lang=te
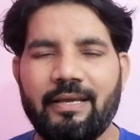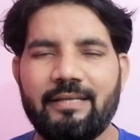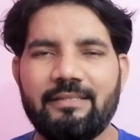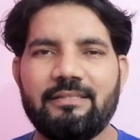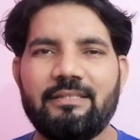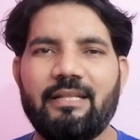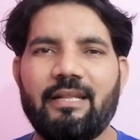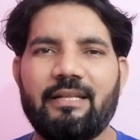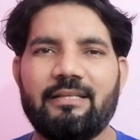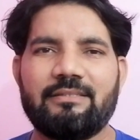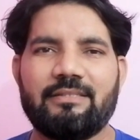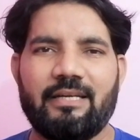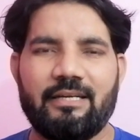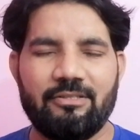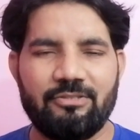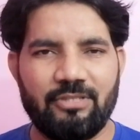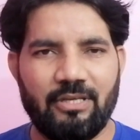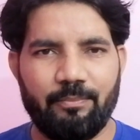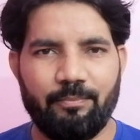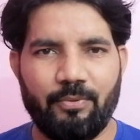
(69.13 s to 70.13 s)
ఇంజనీరింగ్
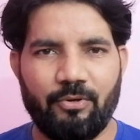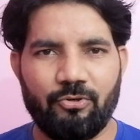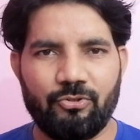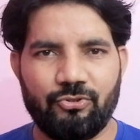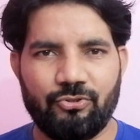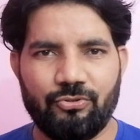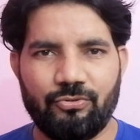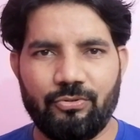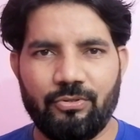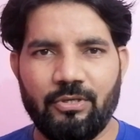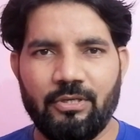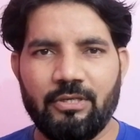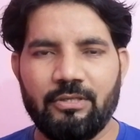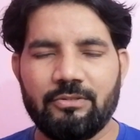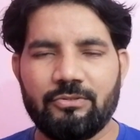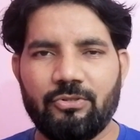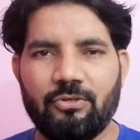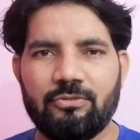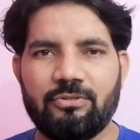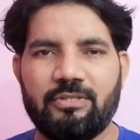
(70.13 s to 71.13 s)
సైడ్ జంప్ అవ్వచ్చు
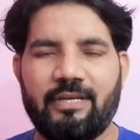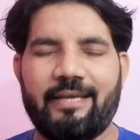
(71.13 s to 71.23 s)
సో